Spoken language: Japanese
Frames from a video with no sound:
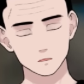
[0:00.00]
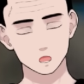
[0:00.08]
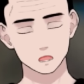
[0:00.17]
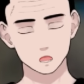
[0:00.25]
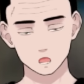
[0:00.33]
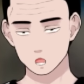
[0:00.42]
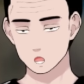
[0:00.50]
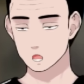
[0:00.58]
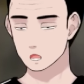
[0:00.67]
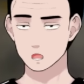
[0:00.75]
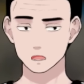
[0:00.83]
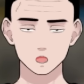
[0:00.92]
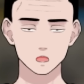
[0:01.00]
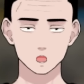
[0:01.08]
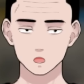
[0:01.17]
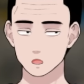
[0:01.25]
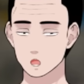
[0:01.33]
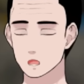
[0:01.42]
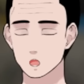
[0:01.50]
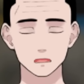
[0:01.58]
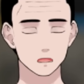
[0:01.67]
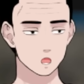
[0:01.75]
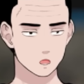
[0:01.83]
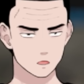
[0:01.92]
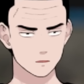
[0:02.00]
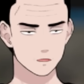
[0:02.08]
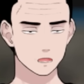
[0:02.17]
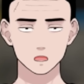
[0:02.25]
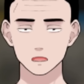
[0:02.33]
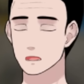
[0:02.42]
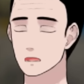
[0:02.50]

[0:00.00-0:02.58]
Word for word: あれこれ俺誘ってんじゃねえのみたいな。